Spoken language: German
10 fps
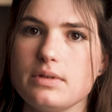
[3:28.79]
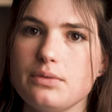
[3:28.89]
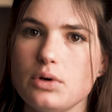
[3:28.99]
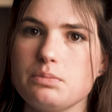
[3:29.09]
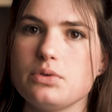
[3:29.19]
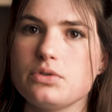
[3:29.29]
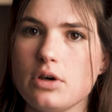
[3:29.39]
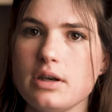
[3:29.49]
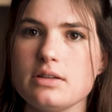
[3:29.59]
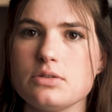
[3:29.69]
ihr wollt
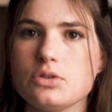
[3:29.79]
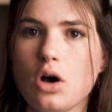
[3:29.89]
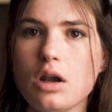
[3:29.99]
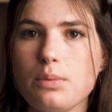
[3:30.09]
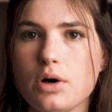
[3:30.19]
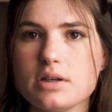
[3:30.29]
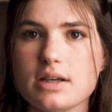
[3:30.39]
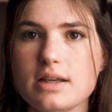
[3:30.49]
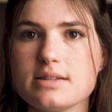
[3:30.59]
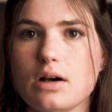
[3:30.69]
besonders tolle
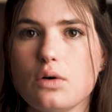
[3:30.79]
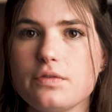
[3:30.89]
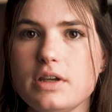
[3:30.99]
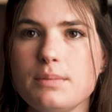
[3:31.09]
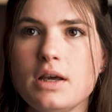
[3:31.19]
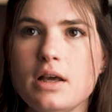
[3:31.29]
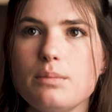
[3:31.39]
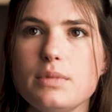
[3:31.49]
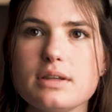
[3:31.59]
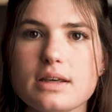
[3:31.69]
Porträts aufnehmen
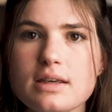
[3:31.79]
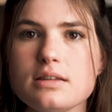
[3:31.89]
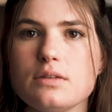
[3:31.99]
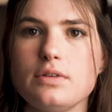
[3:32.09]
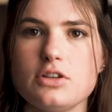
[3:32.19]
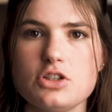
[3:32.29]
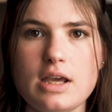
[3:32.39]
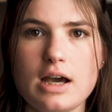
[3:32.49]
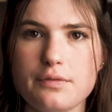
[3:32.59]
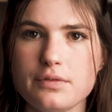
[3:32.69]
mit richtig viel
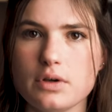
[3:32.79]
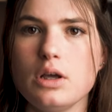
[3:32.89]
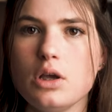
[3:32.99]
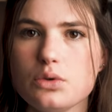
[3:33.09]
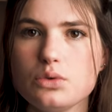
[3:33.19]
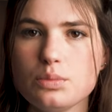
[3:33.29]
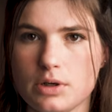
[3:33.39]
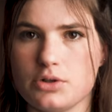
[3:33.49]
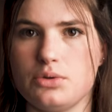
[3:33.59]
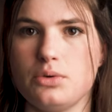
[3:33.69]
Schärfe,
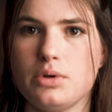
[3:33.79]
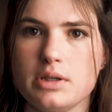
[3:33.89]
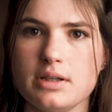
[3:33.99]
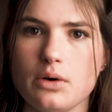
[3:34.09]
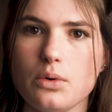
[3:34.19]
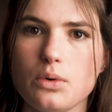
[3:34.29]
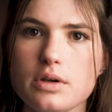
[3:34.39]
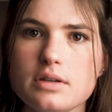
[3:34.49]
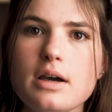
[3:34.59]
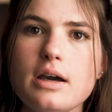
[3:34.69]
super schönen
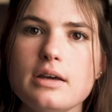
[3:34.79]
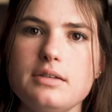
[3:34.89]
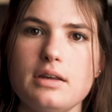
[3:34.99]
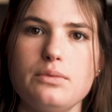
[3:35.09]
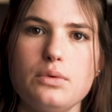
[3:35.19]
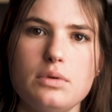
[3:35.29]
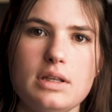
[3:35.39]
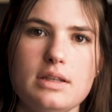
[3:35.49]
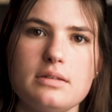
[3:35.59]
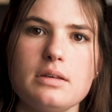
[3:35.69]
Hintergrund. Dann würde
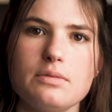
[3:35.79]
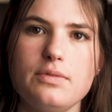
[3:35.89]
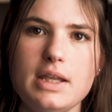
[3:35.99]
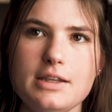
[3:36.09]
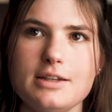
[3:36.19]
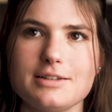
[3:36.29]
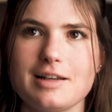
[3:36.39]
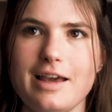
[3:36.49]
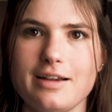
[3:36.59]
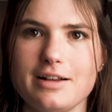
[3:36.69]
ich, wenn ihr das
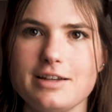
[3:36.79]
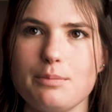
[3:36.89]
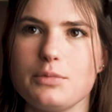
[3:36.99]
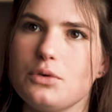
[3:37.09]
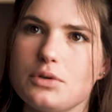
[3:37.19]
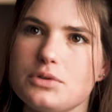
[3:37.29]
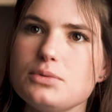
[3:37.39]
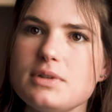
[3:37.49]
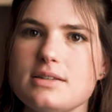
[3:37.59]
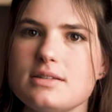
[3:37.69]
Kleingeld habt, noch
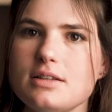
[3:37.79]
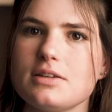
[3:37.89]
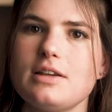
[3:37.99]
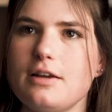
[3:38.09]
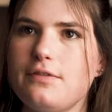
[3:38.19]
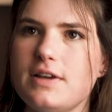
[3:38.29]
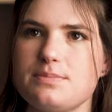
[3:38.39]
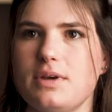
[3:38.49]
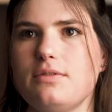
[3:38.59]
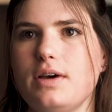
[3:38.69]
zusätzlich in eine
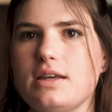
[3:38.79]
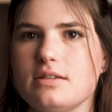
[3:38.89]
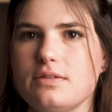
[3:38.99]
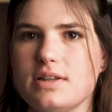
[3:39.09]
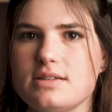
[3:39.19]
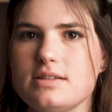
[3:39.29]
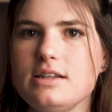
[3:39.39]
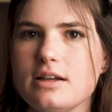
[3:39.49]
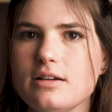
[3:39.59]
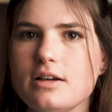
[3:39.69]
Festbrennweite
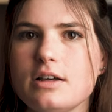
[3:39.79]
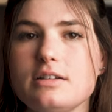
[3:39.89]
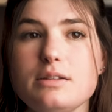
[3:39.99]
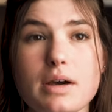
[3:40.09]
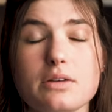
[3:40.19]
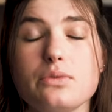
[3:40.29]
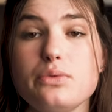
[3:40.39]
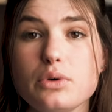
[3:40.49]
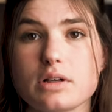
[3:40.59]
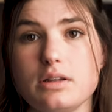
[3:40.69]
investieren. Die macht
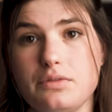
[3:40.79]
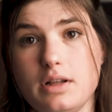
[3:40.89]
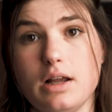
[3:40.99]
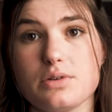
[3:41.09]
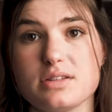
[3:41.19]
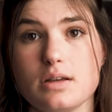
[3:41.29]
wirklich viel aus